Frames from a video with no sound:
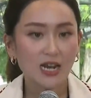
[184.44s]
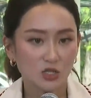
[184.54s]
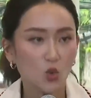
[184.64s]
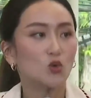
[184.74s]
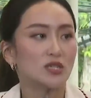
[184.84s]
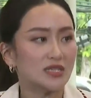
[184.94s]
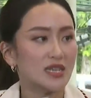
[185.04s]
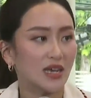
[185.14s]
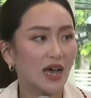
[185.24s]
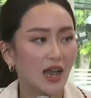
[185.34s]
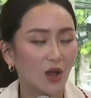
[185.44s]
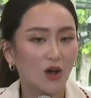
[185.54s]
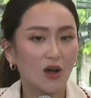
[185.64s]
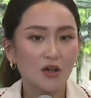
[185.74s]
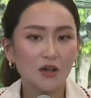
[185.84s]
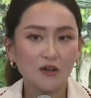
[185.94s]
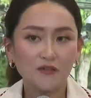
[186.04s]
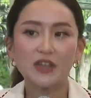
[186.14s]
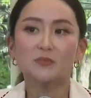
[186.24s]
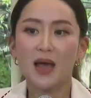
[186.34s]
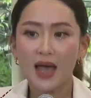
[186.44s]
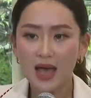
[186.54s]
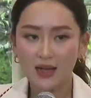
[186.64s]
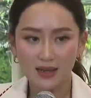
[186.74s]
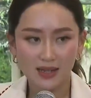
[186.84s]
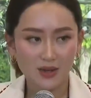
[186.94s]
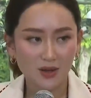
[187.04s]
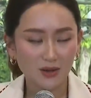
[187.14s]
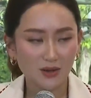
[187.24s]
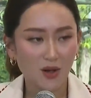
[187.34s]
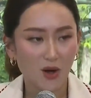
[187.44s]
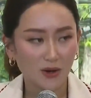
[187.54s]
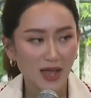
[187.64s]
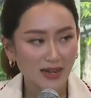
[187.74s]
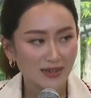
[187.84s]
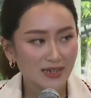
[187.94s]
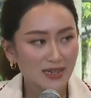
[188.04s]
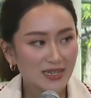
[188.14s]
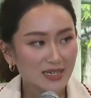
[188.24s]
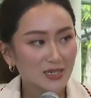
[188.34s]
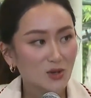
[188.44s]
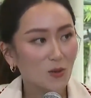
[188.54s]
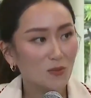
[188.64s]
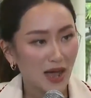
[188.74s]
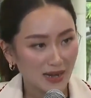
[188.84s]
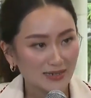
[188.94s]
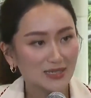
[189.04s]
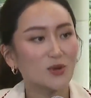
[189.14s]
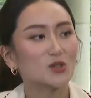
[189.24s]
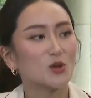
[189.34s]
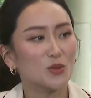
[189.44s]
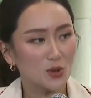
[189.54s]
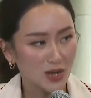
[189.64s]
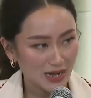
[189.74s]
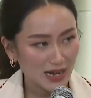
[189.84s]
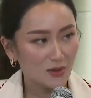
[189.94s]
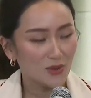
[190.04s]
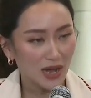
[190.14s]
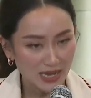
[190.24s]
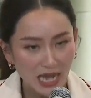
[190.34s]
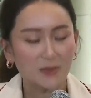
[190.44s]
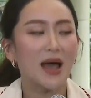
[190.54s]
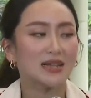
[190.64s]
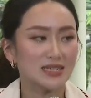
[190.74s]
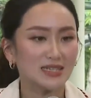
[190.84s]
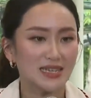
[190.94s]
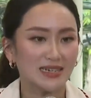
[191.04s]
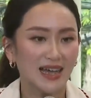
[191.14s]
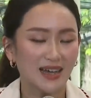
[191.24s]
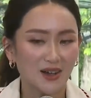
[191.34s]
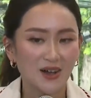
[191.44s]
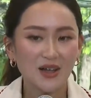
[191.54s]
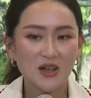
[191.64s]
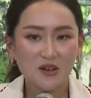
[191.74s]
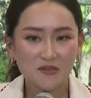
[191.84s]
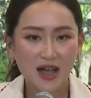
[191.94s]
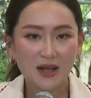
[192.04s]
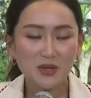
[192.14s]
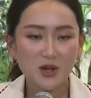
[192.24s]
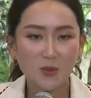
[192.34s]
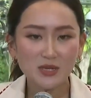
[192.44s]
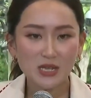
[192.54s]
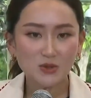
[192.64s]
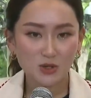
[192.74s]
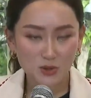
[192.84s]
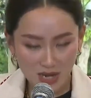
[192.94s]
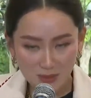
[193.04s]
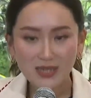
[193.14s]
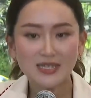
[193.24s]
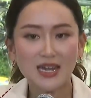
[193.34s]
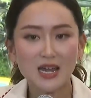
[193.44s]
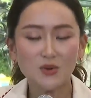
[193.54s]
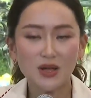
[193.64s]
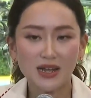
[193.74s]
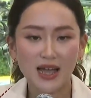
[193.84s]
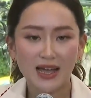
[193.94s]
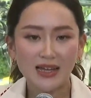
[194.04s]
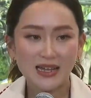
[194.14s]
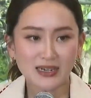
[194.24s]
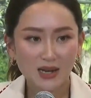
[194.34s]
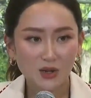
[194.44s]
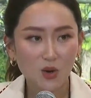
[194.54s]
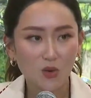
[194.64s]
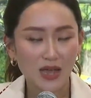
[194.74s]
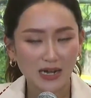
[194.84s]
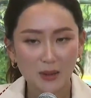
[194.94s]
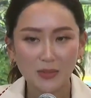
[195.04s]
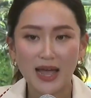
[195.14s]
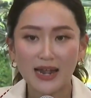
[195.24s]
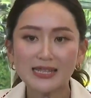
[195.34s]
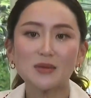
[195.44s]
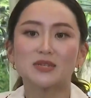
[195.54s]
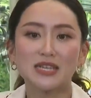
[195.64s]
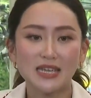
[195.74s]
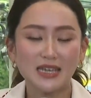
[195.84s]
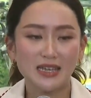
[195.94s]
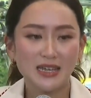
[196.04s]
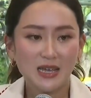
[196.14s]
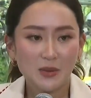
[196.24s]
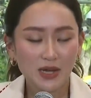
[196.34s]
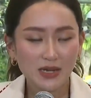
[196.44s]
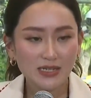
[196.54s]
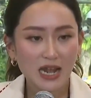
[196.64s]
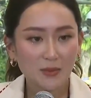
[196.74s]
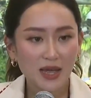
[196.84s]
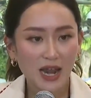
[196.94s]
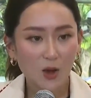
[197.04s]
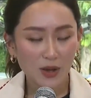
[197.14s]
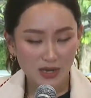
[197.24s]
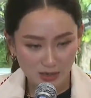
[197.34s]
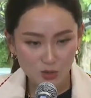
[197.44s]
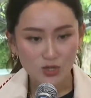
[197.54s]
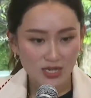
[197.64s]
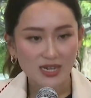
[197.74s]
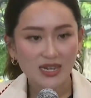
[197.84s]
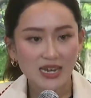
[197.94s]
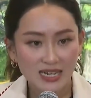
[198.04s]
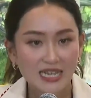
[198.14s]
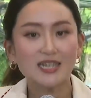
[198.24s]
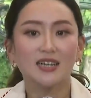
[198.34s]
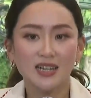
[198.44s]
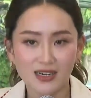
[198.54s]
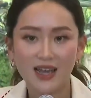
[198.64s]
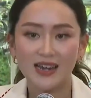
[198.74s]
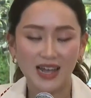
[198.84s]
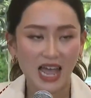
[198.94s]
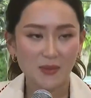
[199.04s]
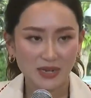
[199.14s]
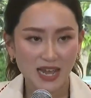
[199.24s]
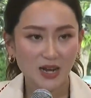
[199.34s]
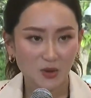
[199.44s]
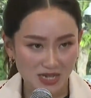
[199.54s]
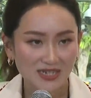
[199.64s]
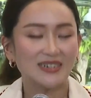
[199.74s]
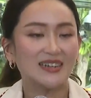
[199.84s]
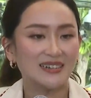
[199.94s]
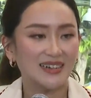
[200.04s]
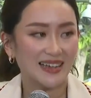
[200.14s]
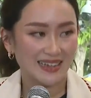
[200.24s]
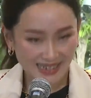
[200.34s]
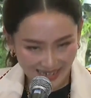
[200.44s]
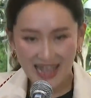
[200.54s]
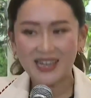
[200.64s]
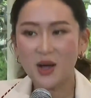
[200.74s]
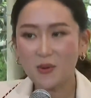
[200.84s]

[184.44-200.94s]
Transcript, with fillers: ท่านท่านสู้จริงๆอะค่ะ แล้วก็ฟิตมาก อันนี้ก็ขออนุญาตชื่นชมผ่าน สื่อมวลชนไปด้วยแล้วกันว่า ขยันมากจริง ๆ ค่ะ ก็ฝากพี่น้องประชาชนช่วยให้กำลังใจท่านด้วยนะคะ ท่านก็คงอยากทำงานให้เต็มที่เพื่อที่จะทำให้เราไปถึงจุดที่ดีขึ้นเรื่อยๆนะคะ ให้ประเทศเราดีขึ้นเรื่อยๆ